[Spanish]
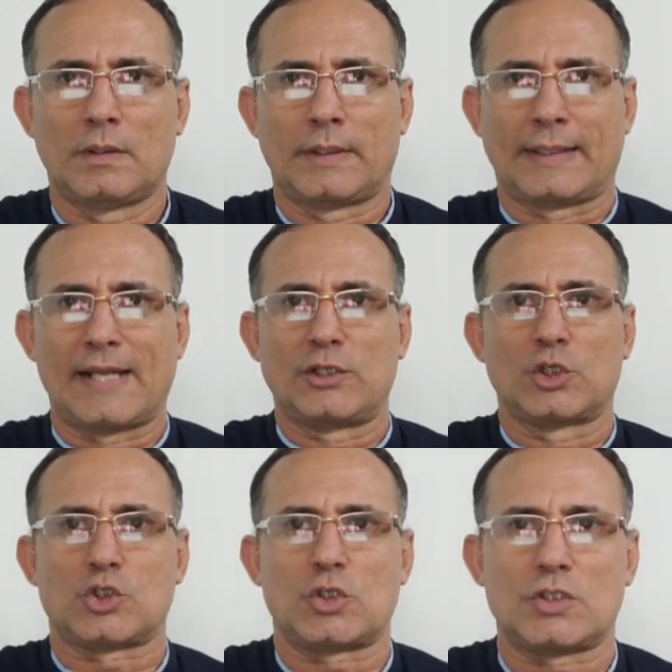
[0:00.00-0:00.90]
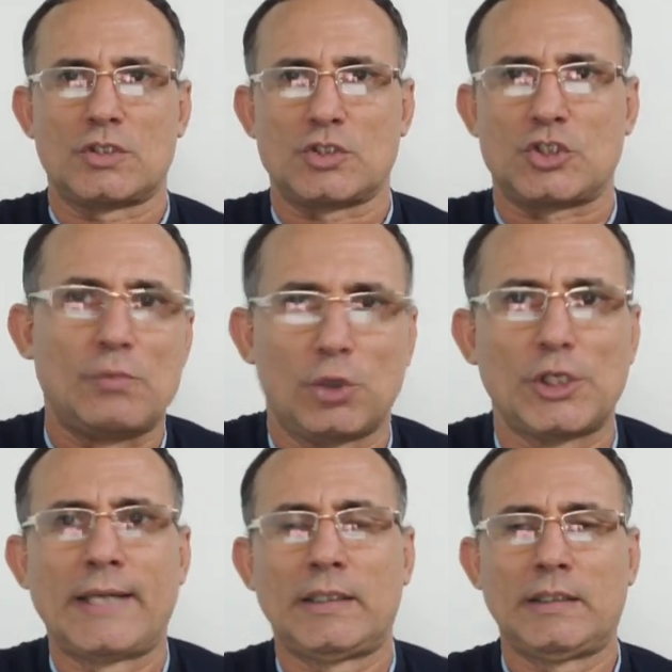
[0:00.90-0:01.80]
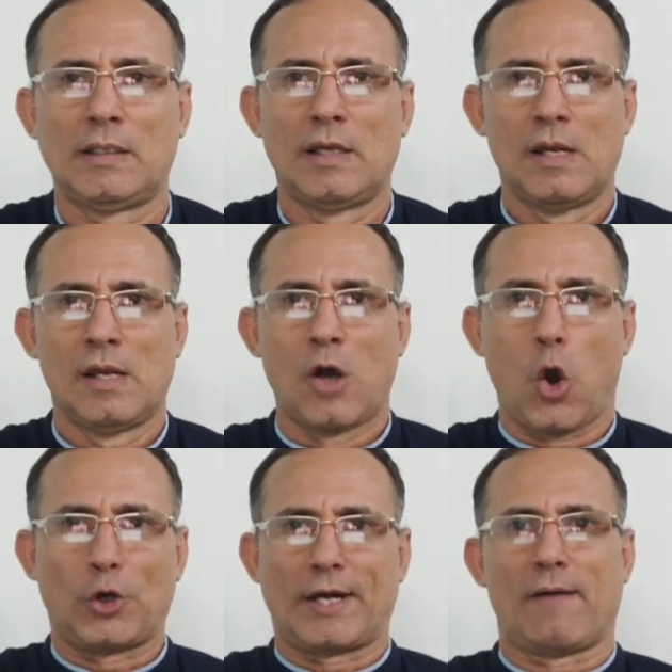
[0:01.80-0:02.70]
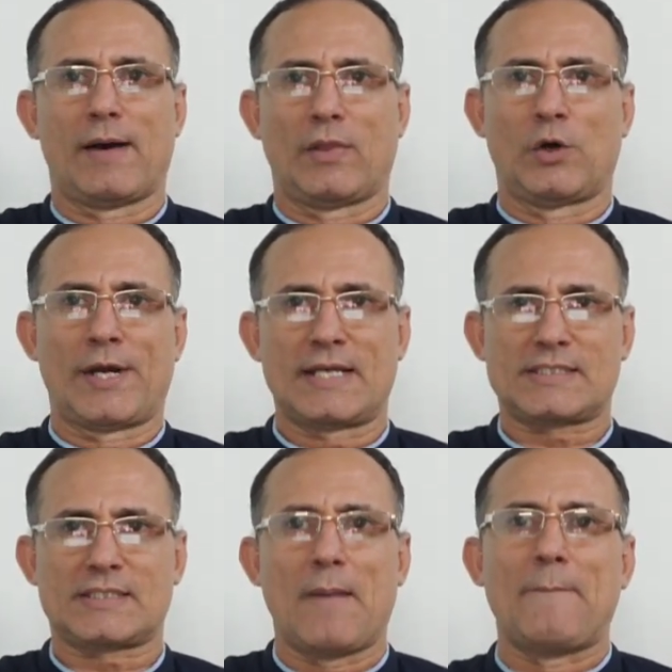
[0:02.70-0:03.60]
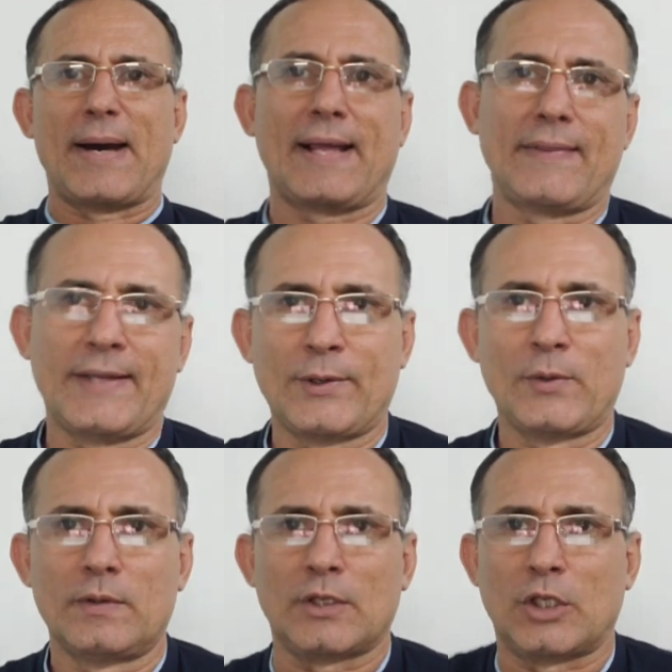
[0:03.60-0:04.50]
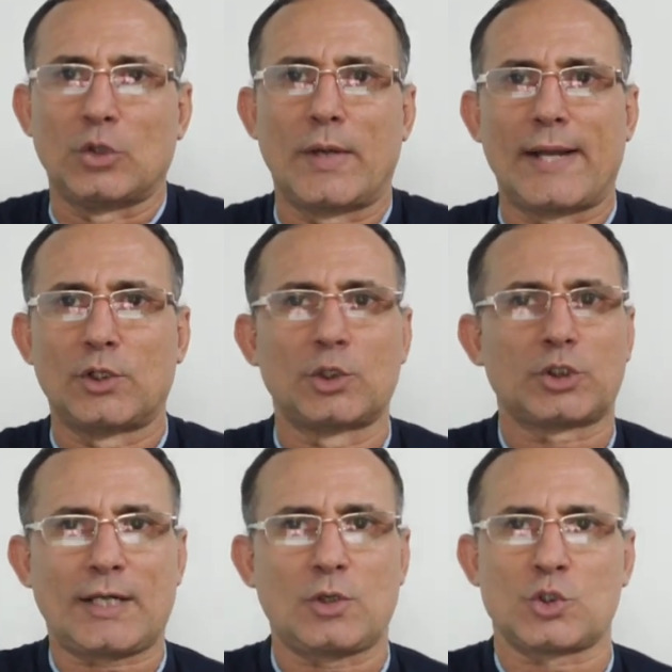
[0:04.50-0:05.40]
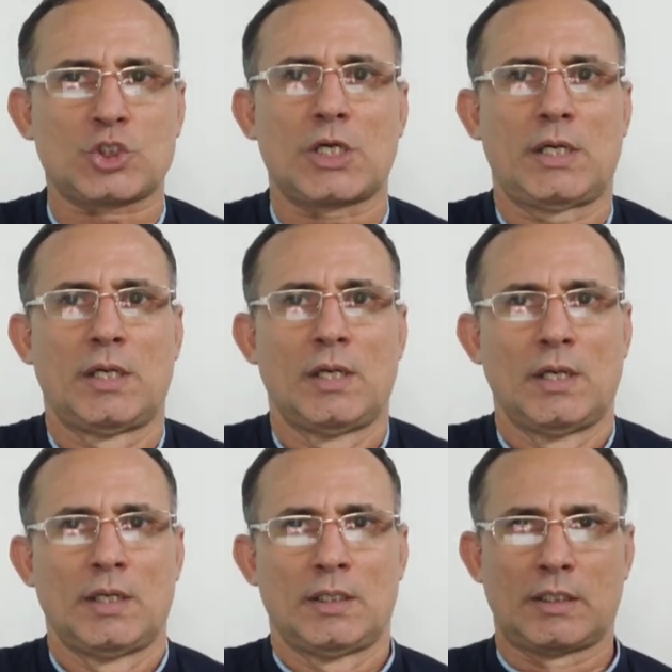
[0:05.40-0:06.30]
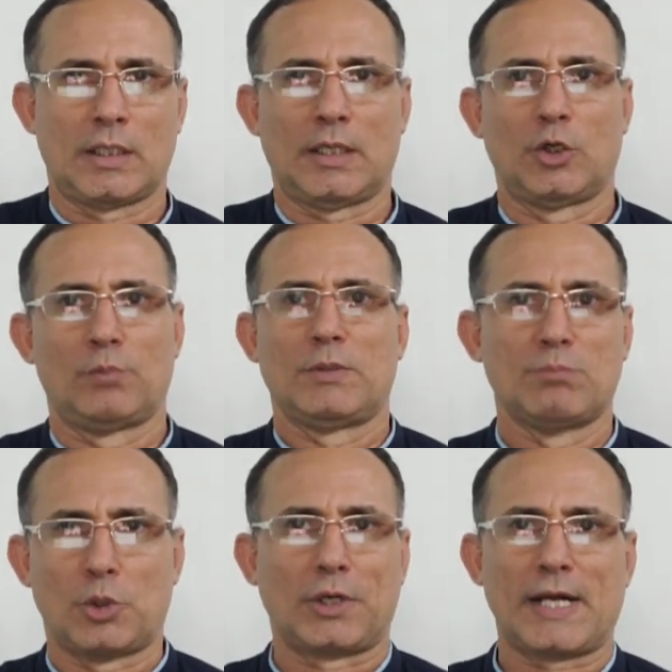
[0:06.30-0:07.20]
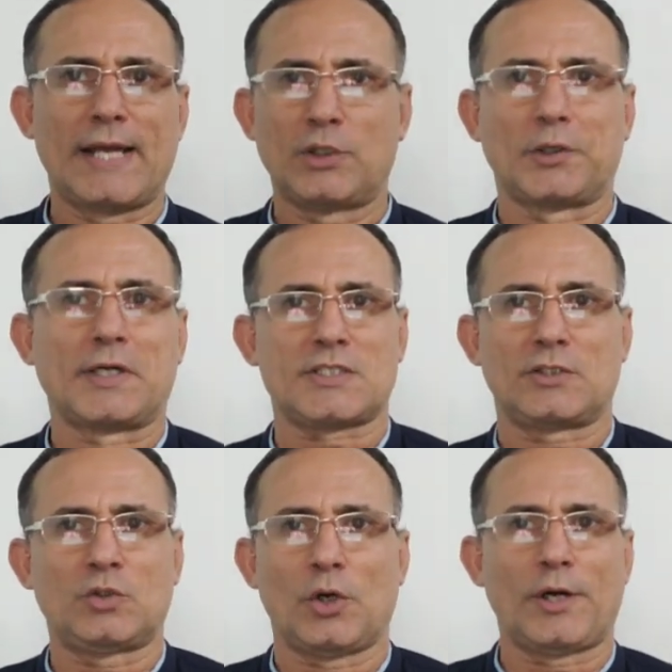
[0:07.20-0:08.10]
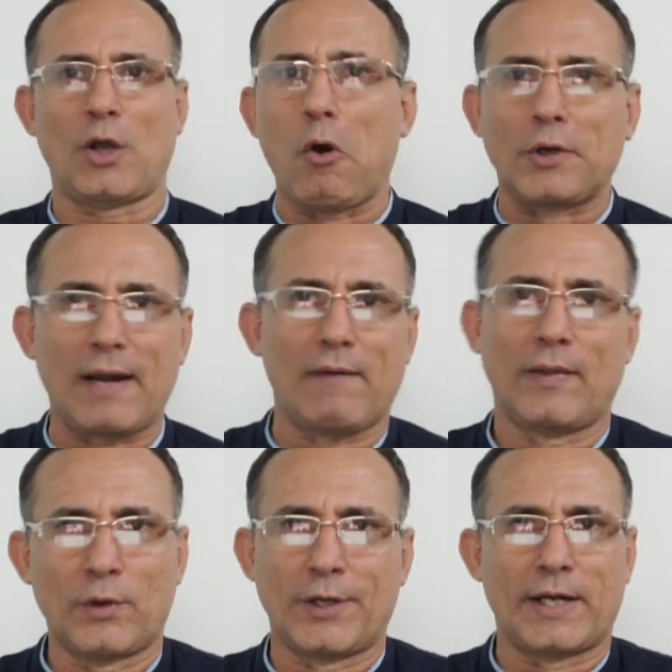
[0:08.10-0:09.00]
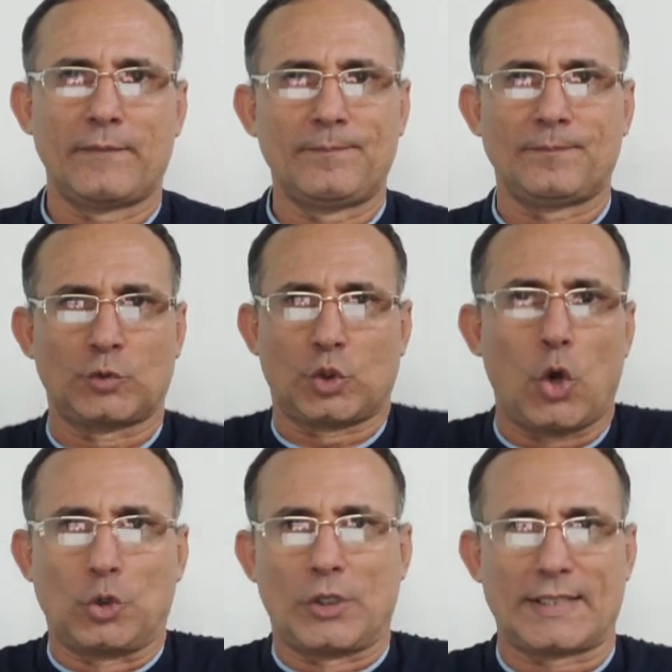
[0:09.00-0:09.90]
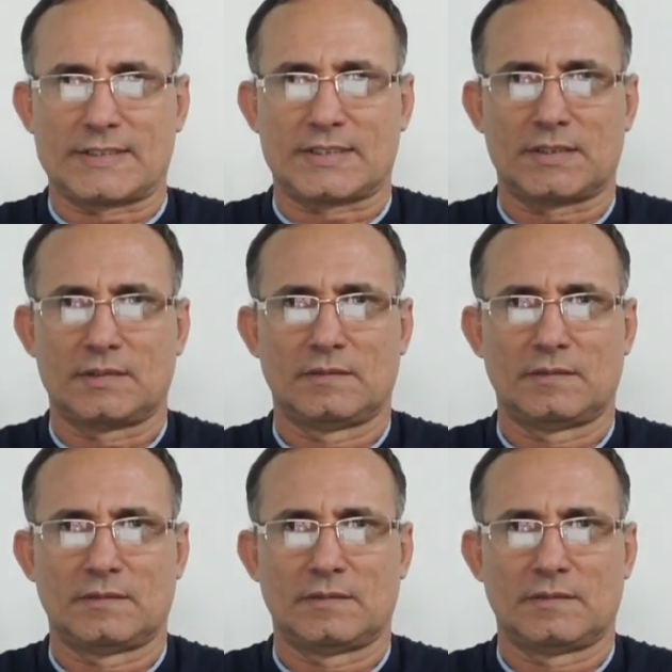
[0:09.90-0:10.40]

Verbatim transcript: radios Siboney o grabadoras Varadero, que no eran otra cosa que los mismos radios receptores o grabadoras toscas